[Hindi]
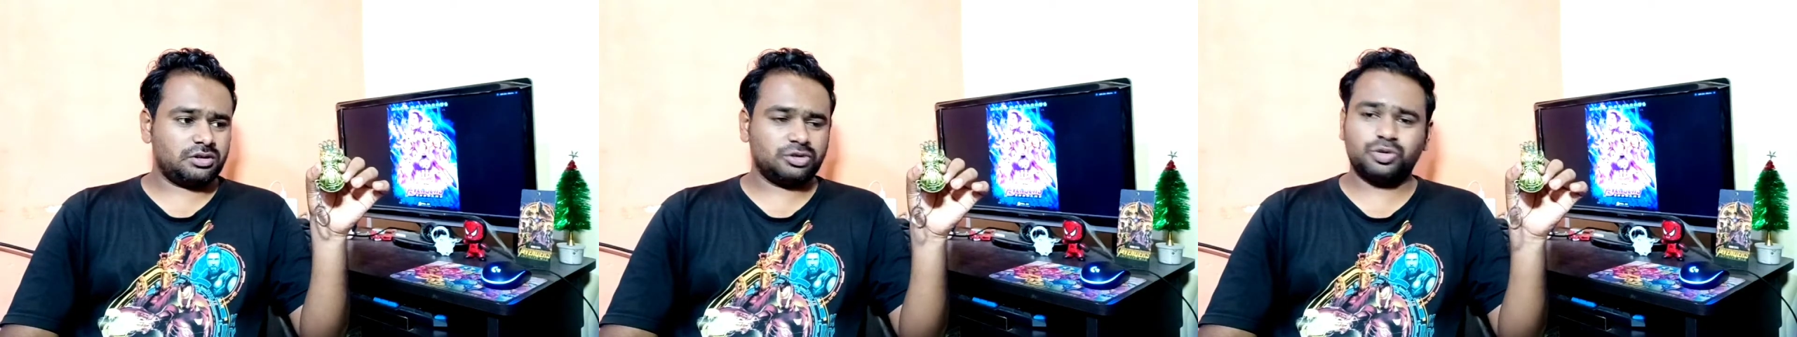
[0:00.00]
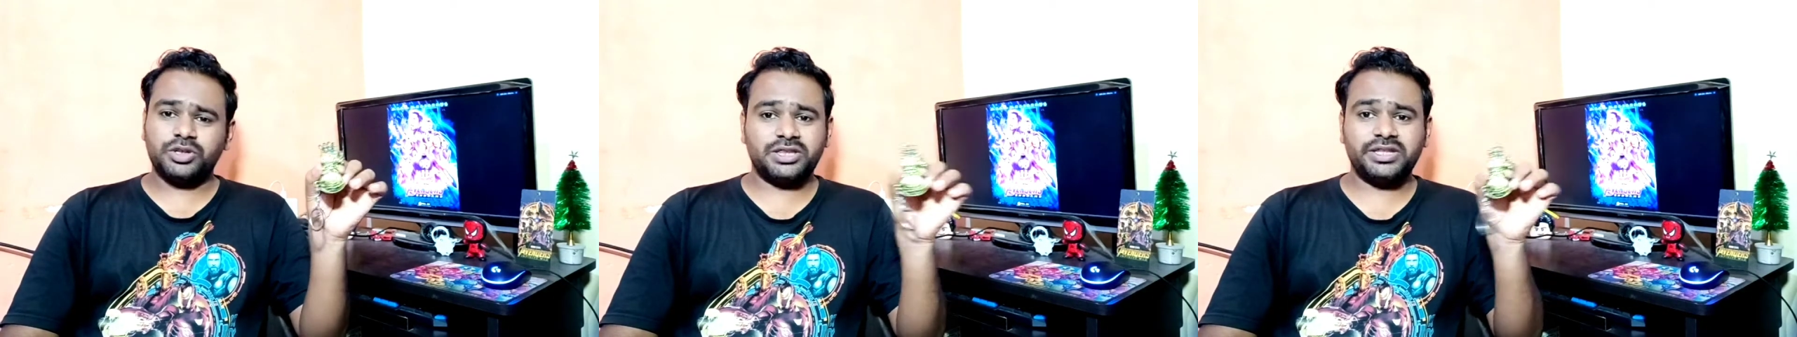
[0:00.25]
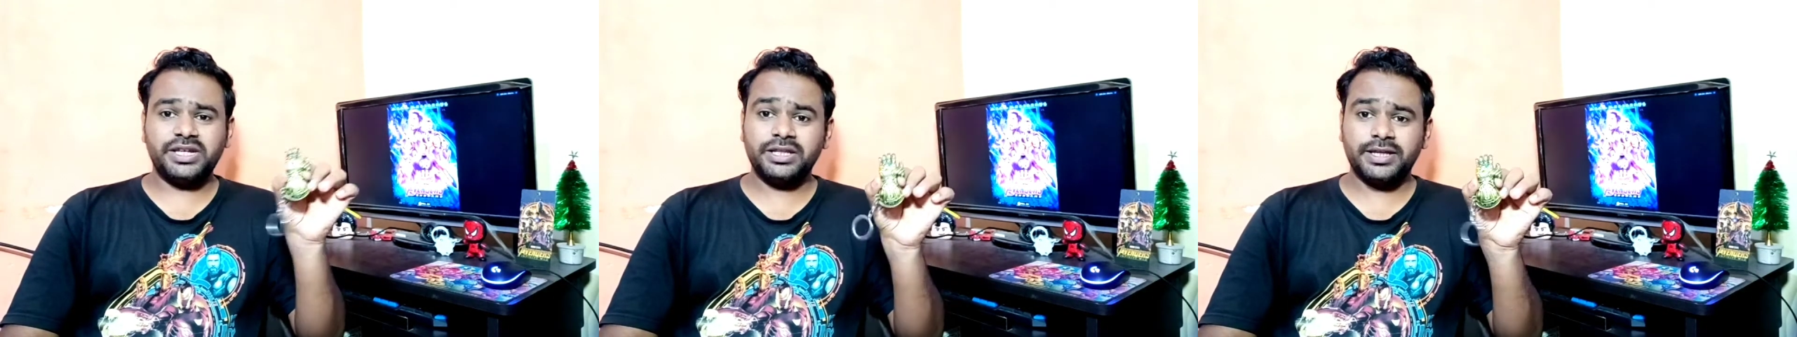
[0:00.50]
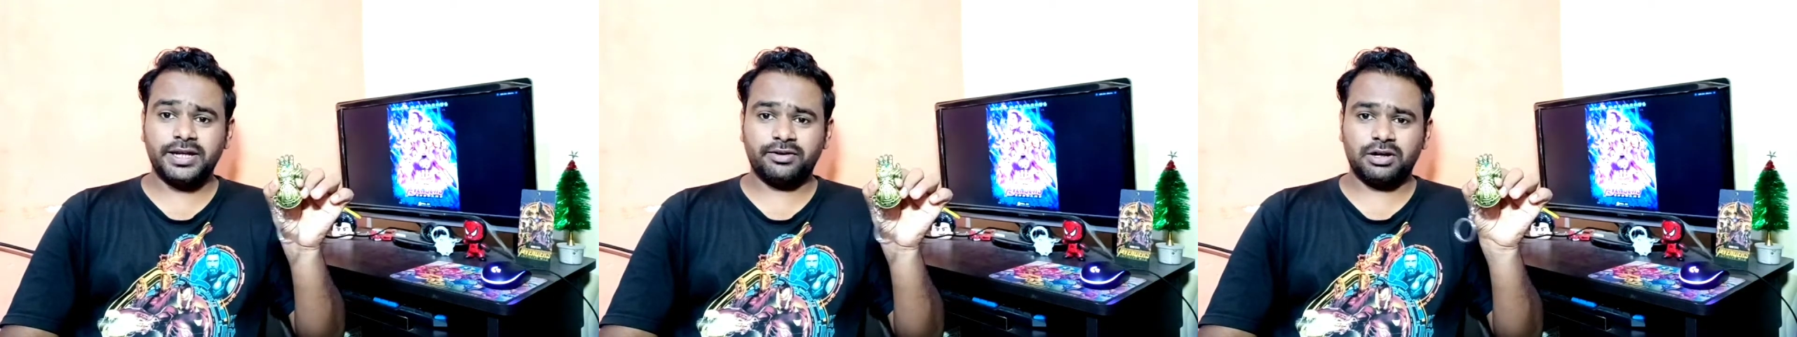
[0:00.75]
तो ये तीन
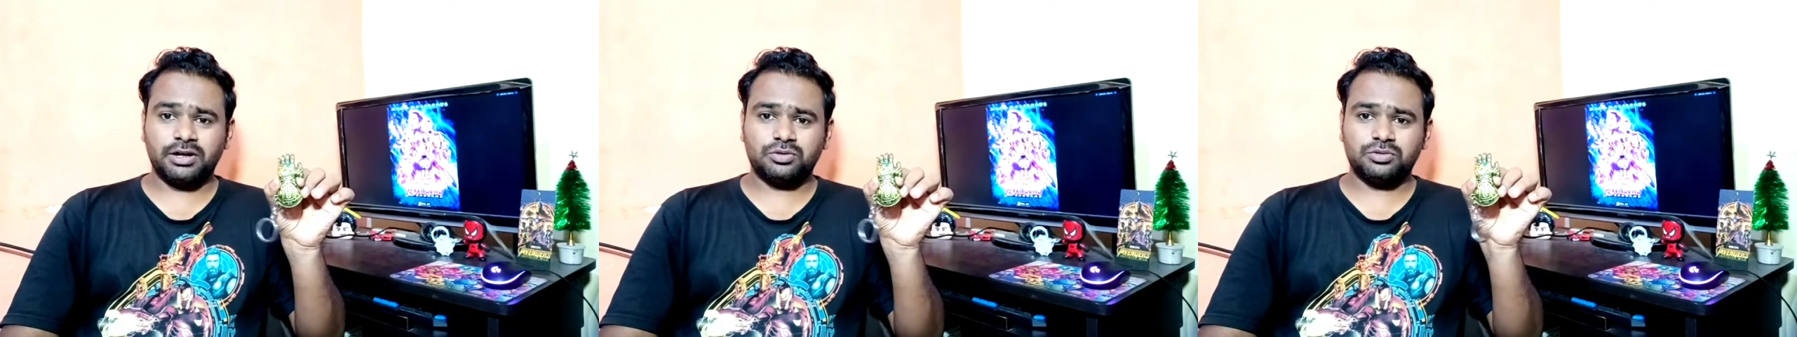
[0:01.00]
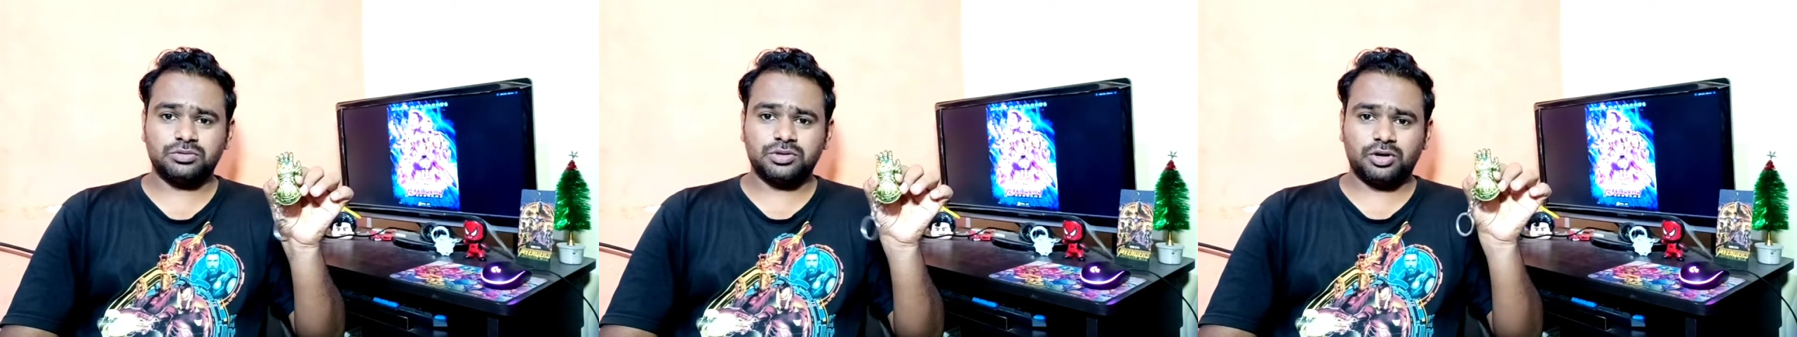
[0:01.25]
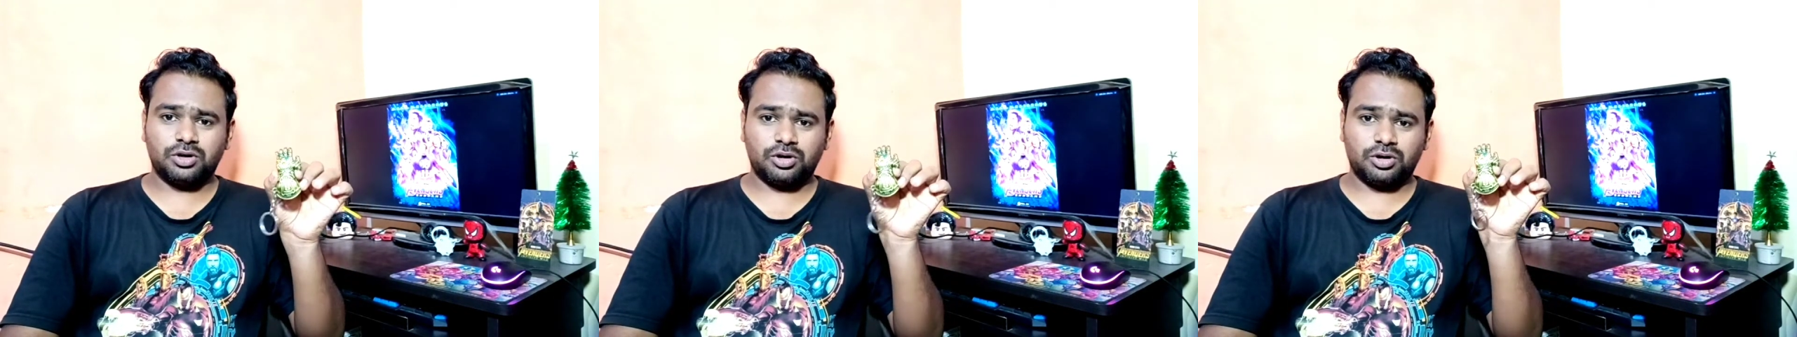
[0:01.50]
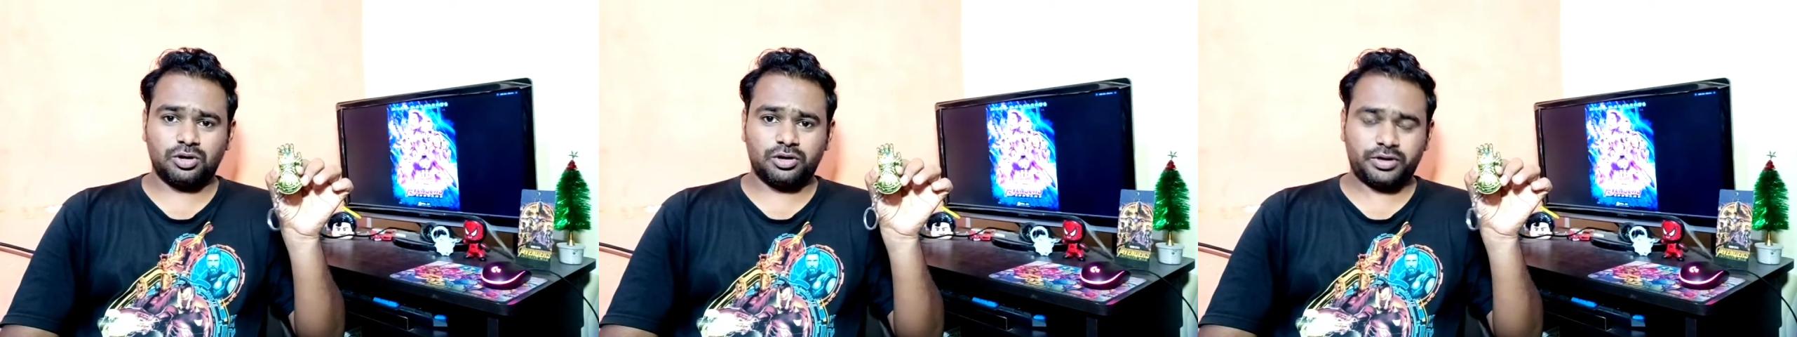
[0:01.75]
देने वाला हूँ
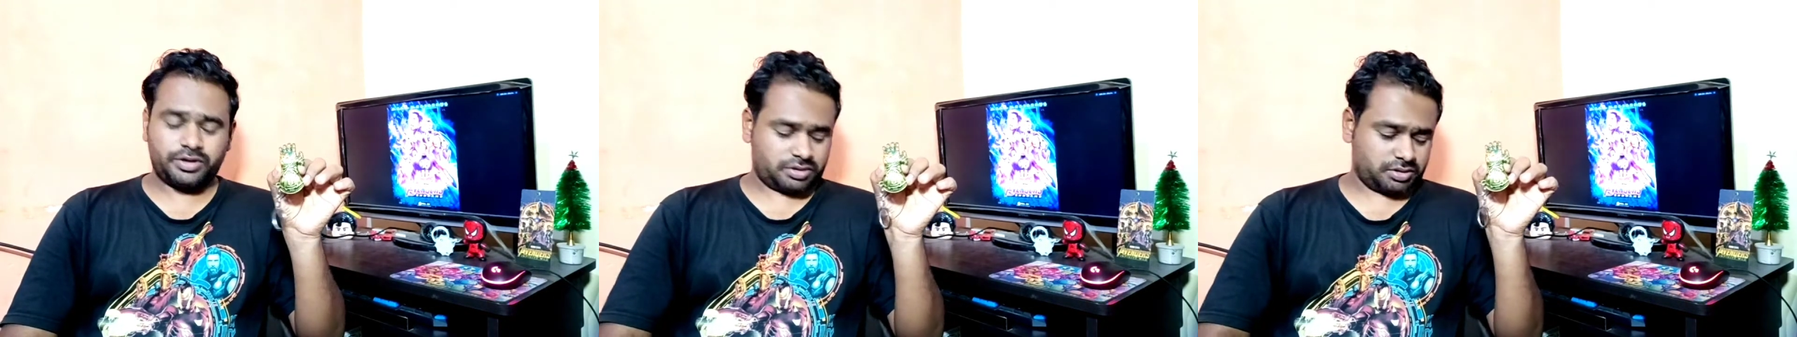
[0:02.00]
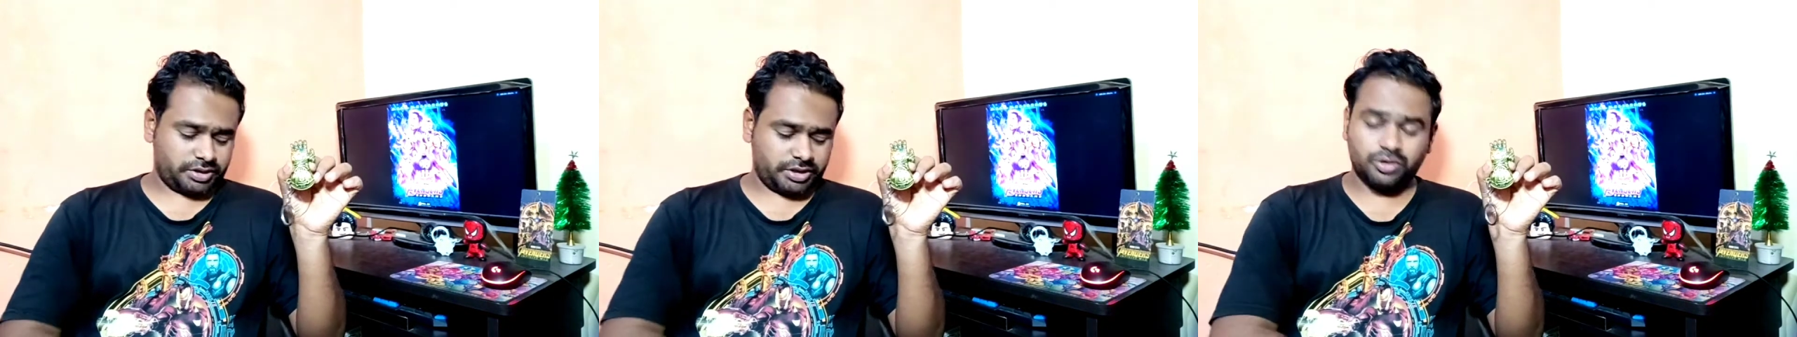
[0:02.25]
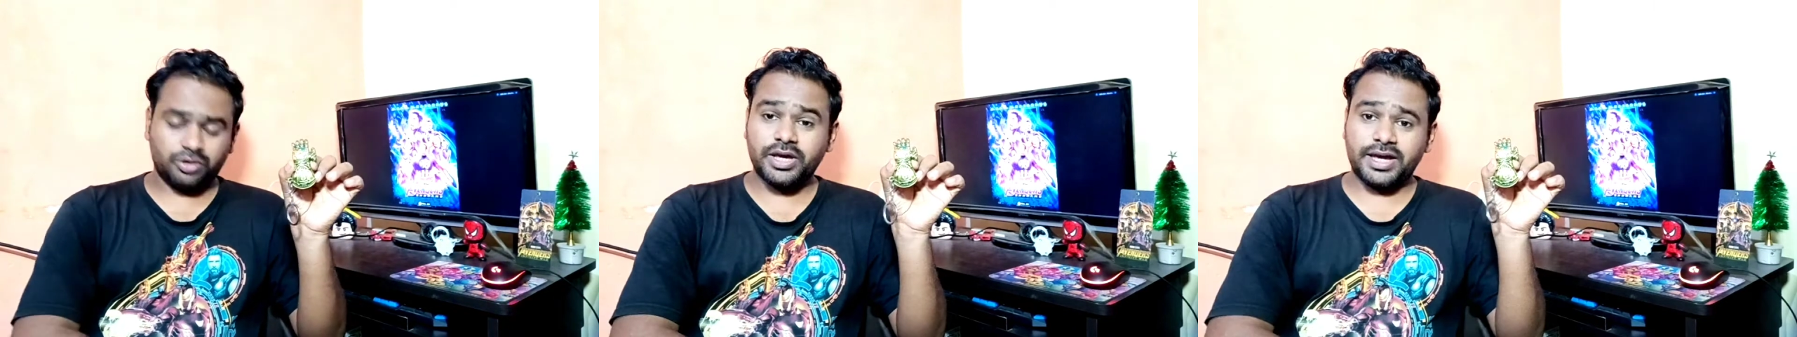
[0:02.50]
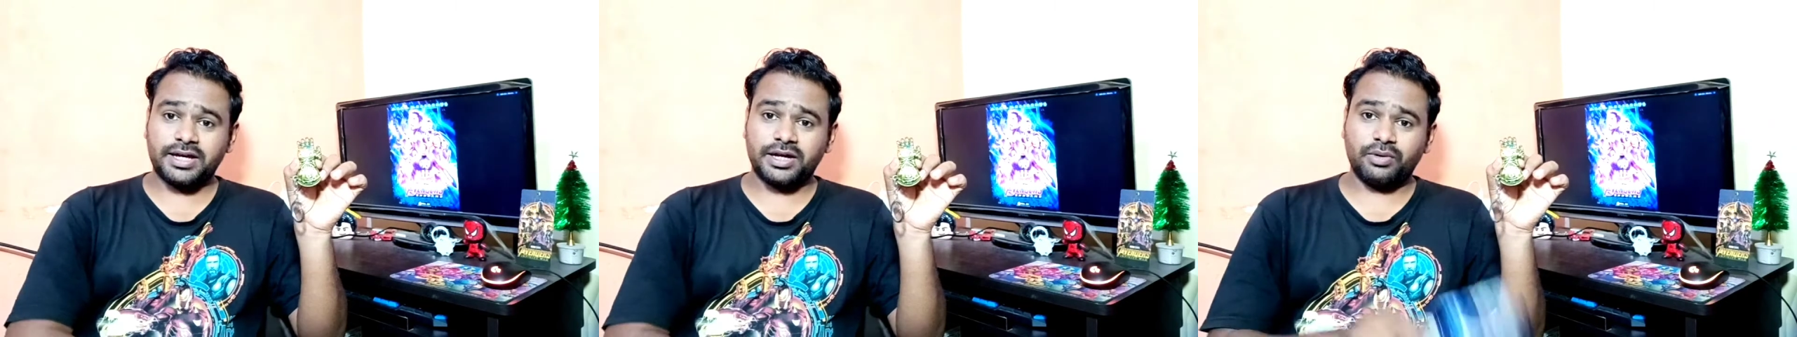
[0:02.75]
और ये हो गया
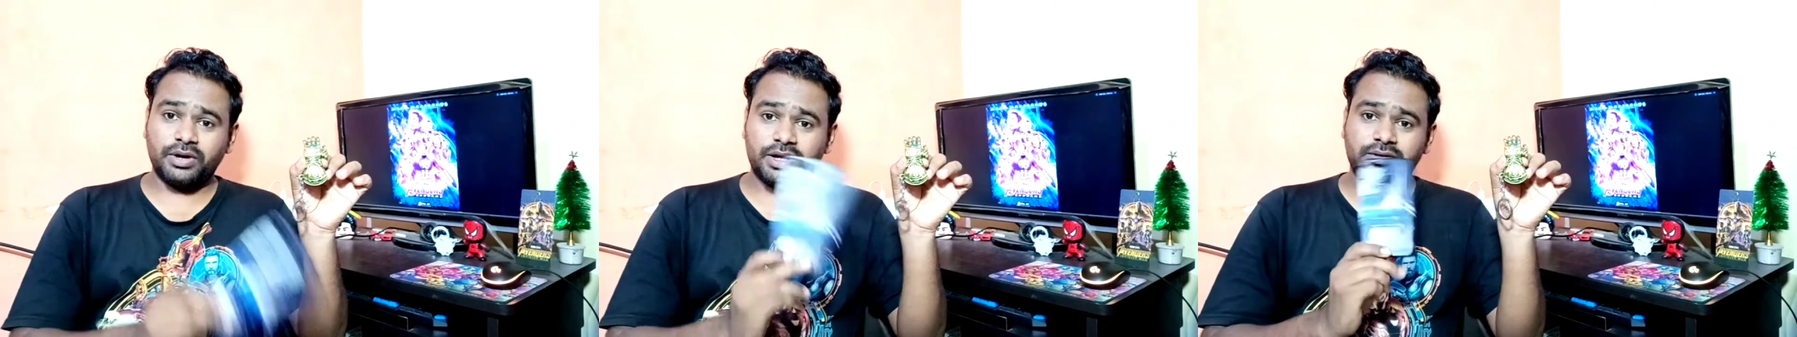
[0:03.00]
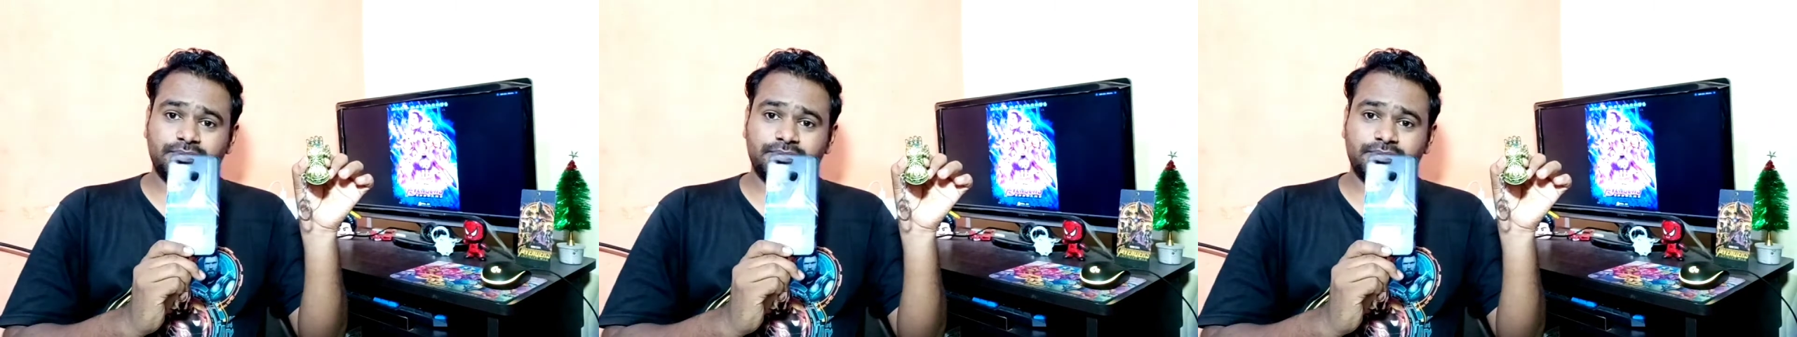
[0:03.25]
एक कवर